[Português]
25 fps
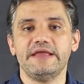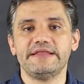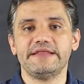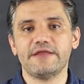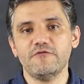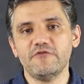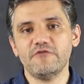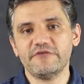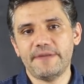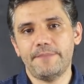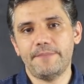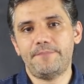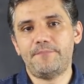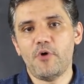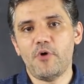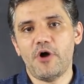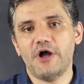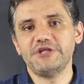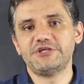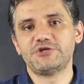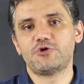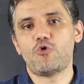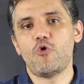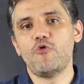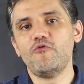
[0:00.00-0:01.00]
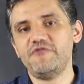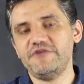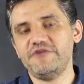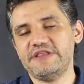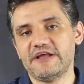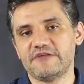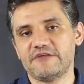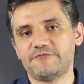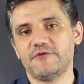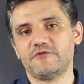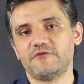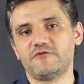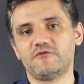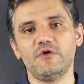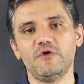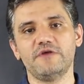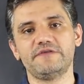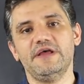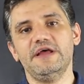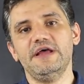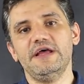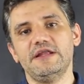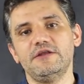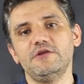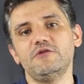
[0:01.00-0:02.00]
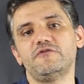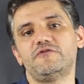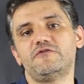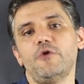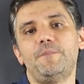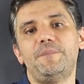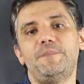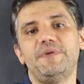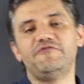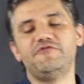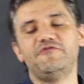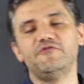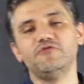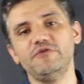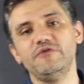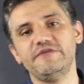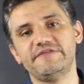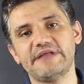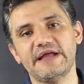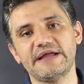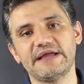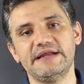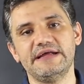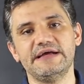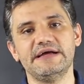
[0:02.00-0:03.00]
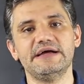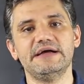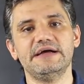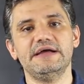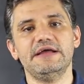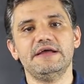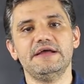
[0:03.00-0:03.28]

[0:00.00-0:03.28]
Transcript: Então, você pode convidar as pessoas no seu perfil do Instagram,